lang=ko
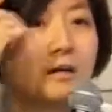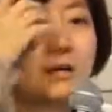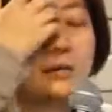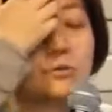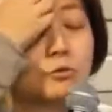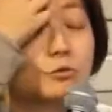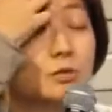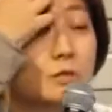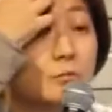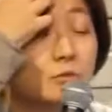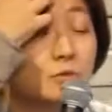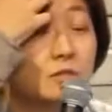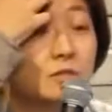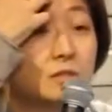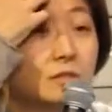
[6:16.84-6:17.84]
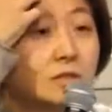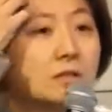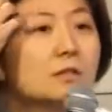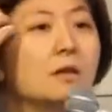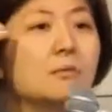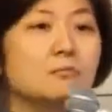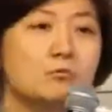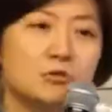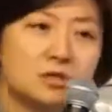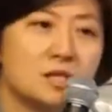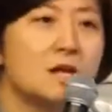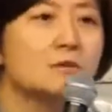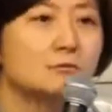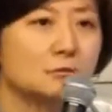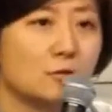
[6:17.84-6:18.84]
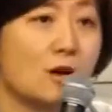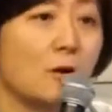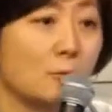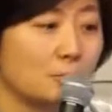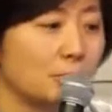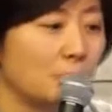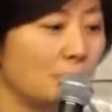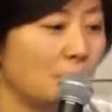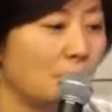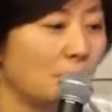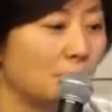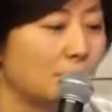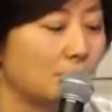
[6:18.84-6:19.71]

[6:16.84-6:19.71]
그래서 우리의 무의식은 무시할 수가 없어요.